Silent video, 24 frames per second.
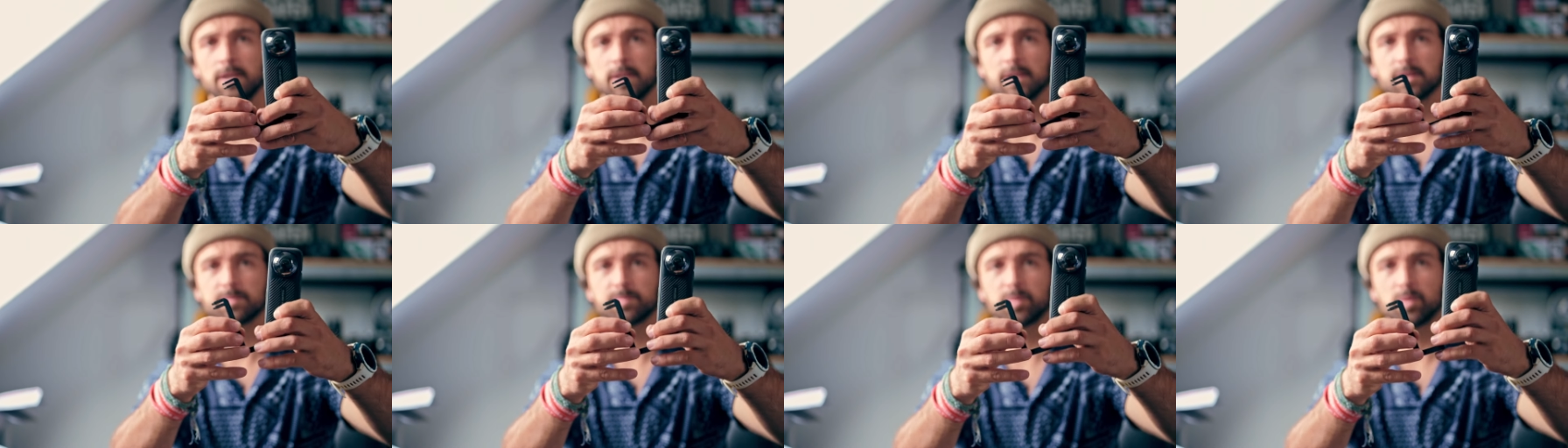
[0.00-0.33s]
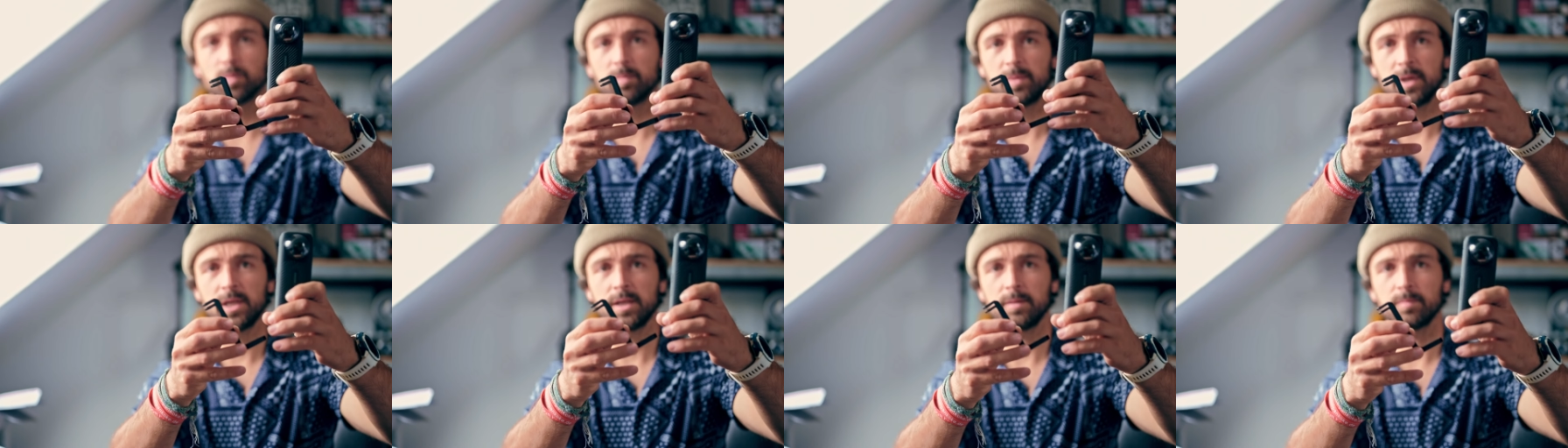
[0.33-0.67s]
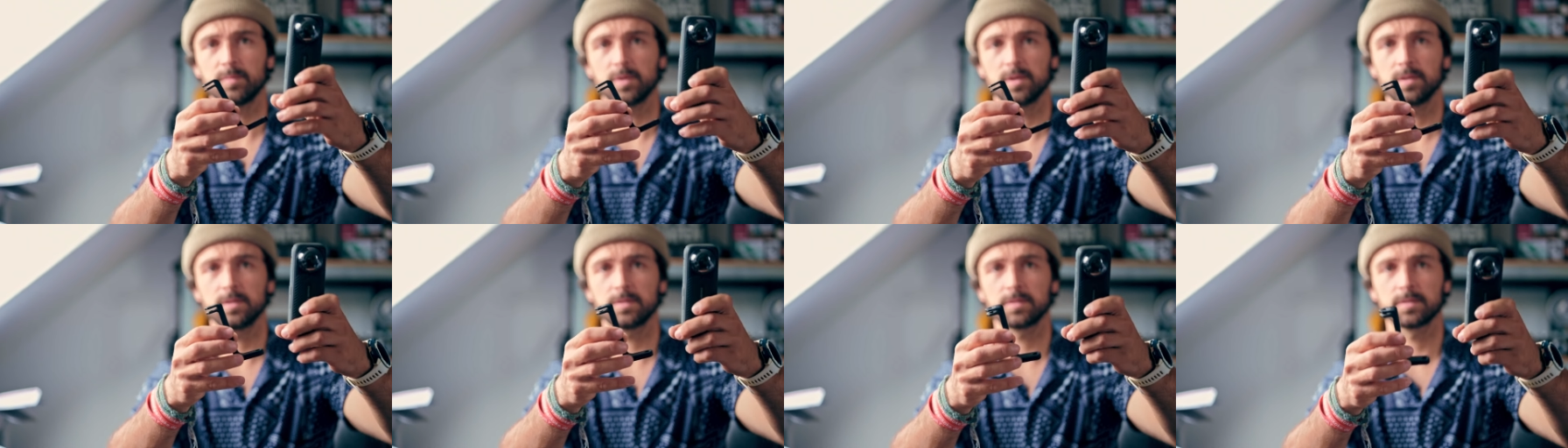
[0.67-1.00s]
Das
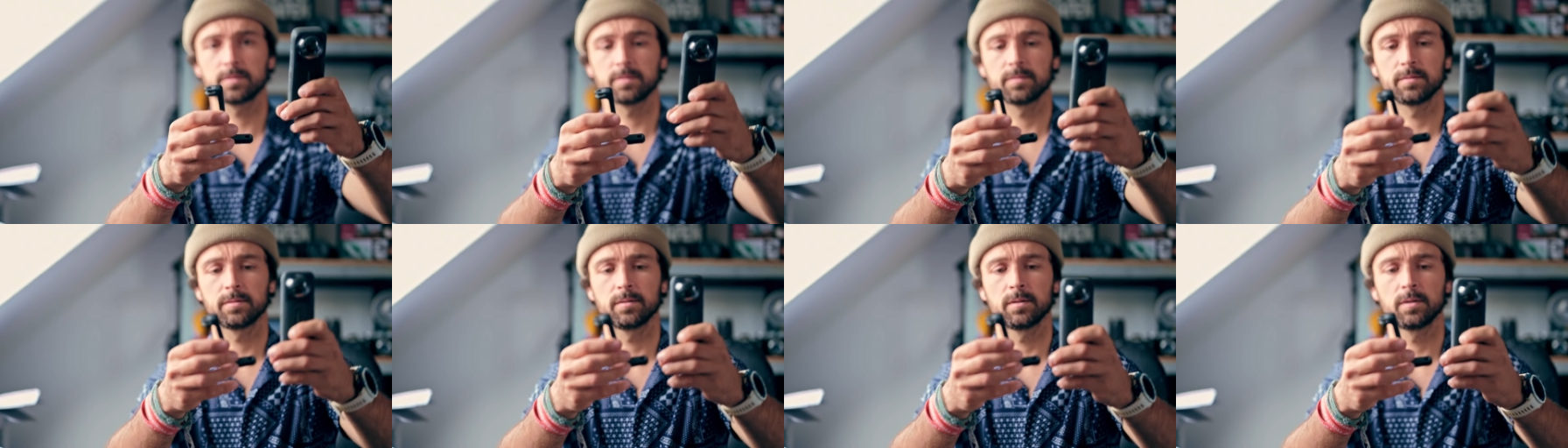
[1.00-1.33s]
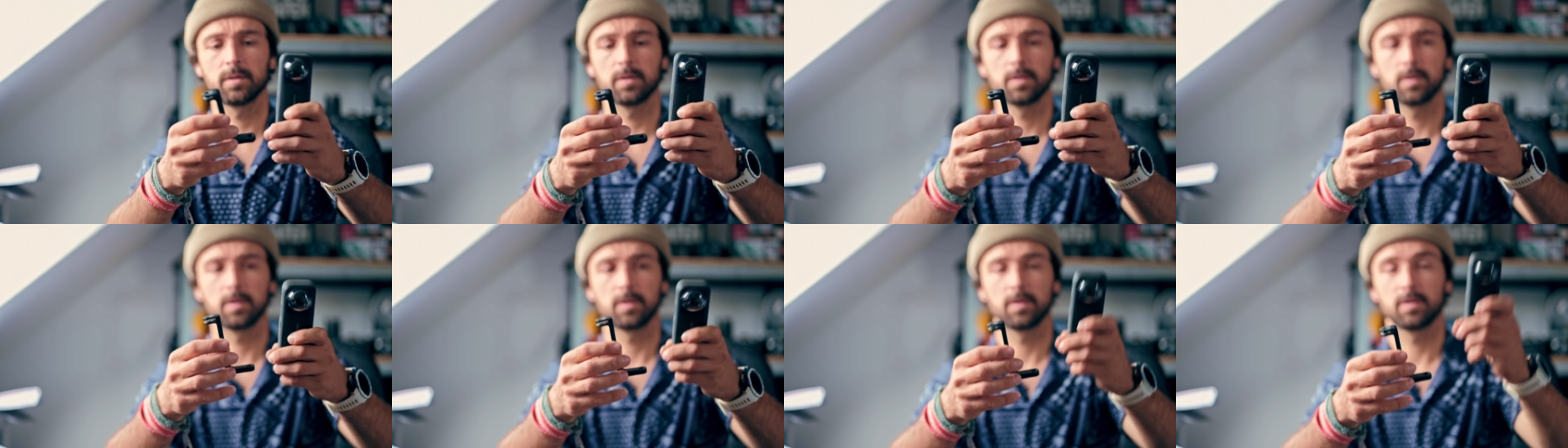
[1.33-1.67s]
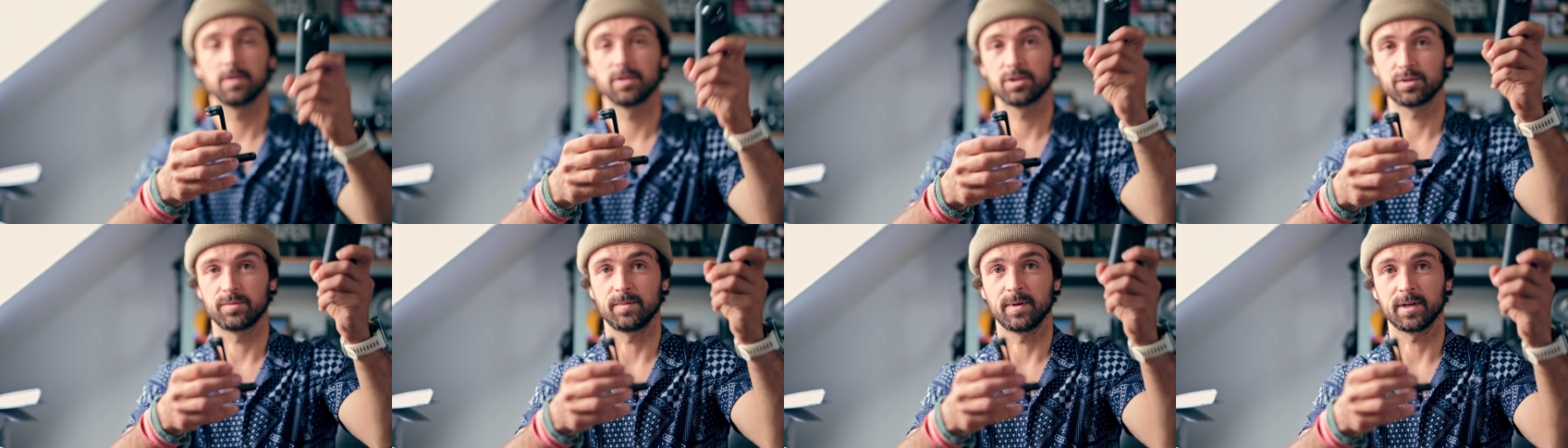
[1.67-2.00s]
Problem ist,
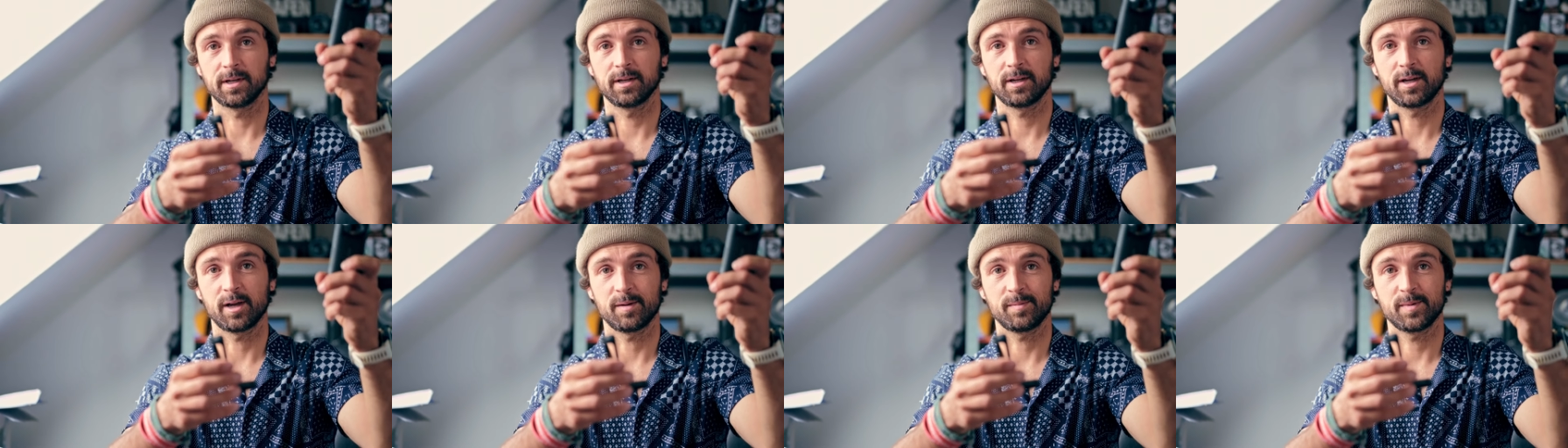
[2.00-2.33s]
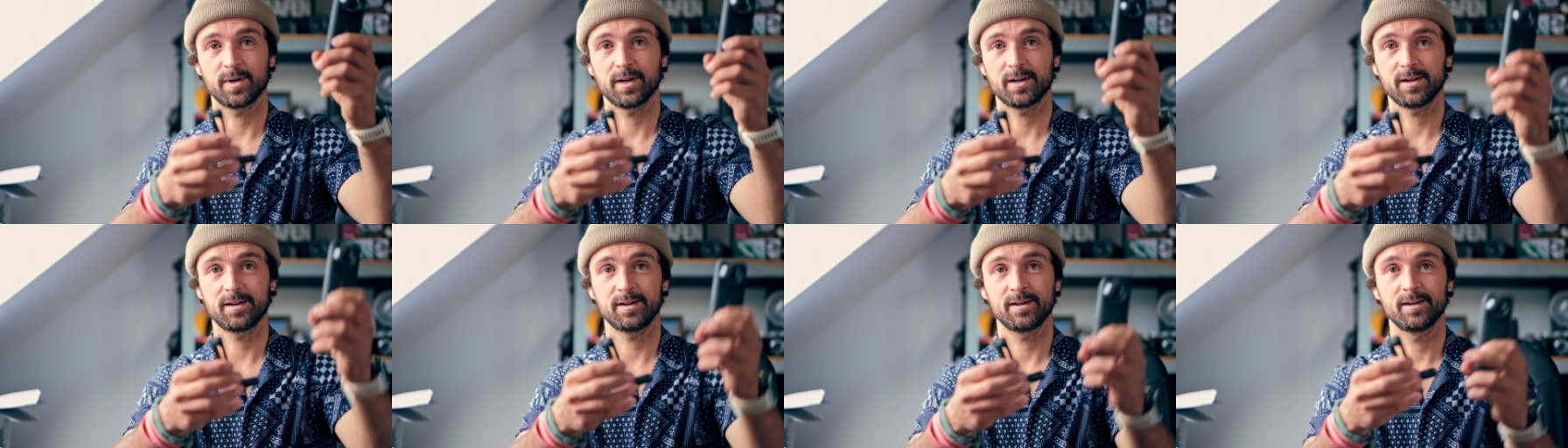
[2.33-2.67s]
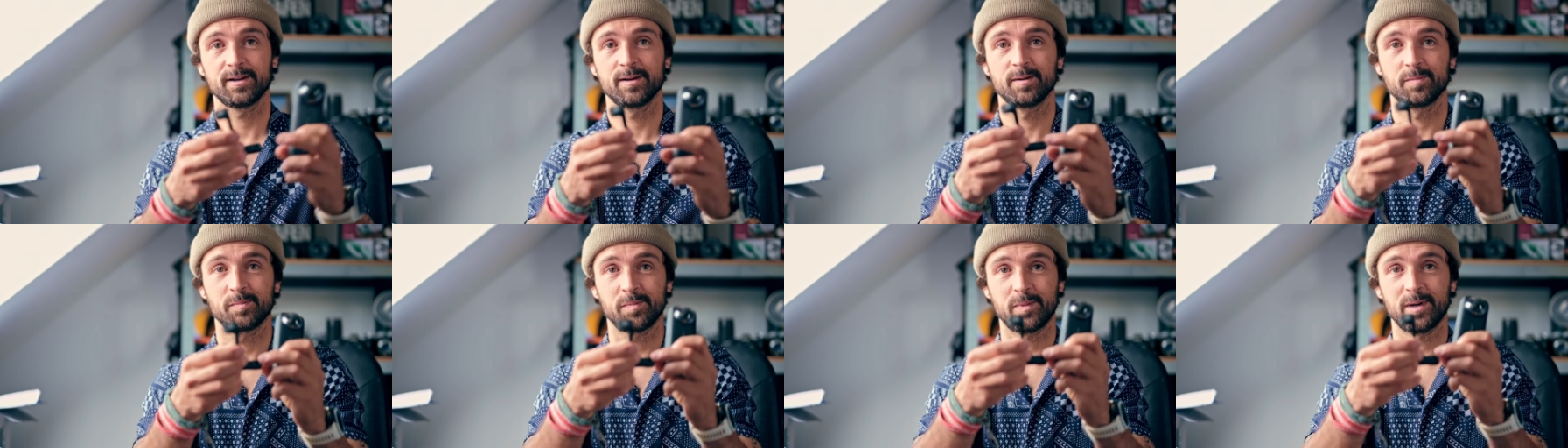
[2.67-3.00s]
schwere Kamera,
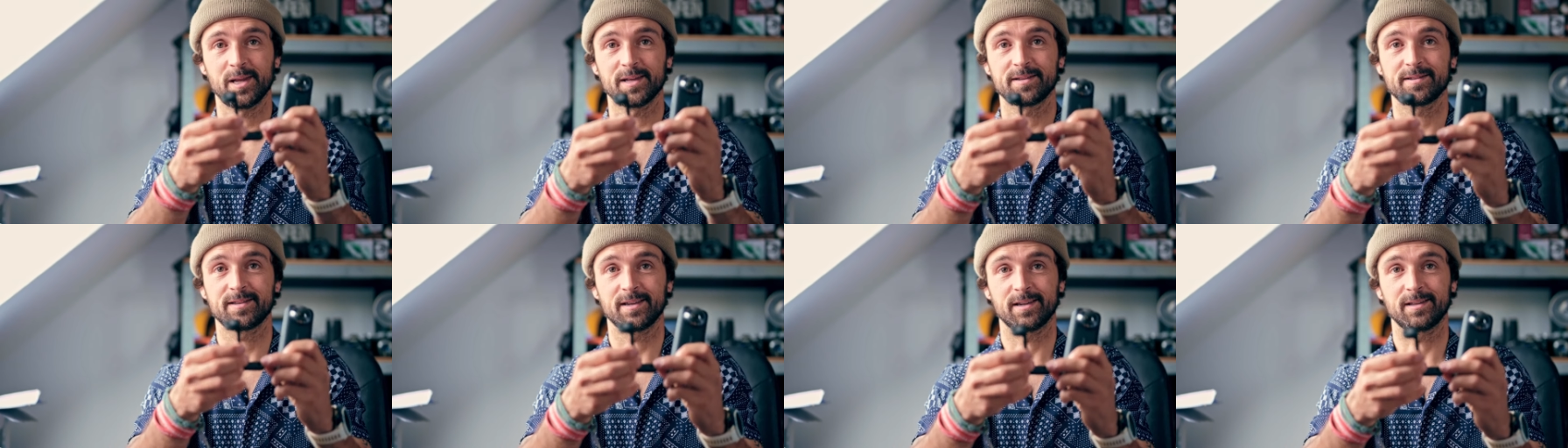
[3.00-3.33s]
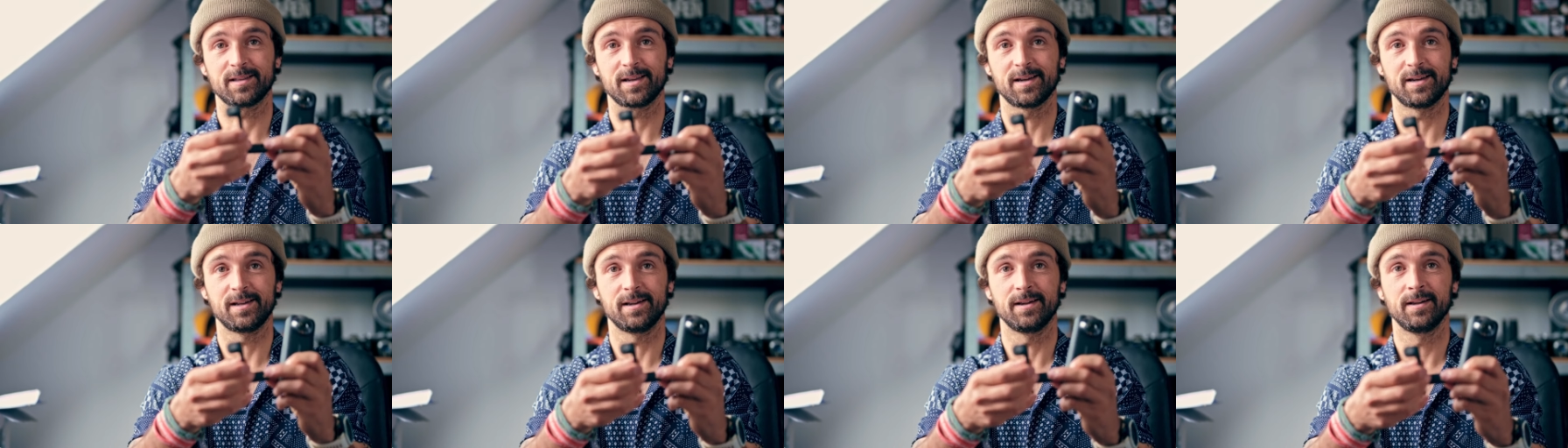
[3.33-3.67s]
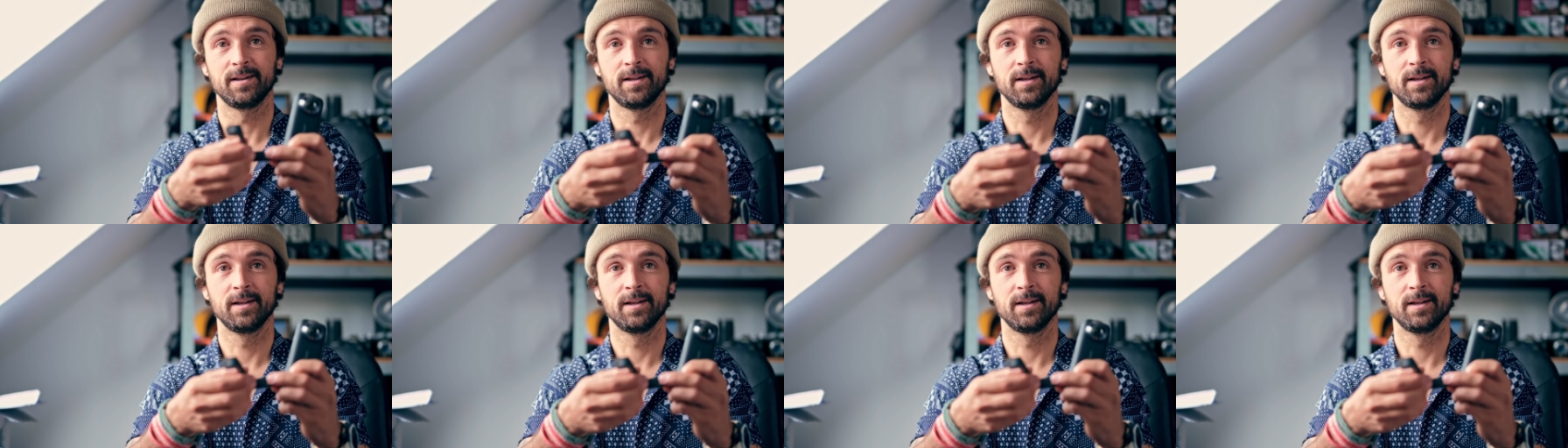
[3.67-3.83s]
Plastikteil.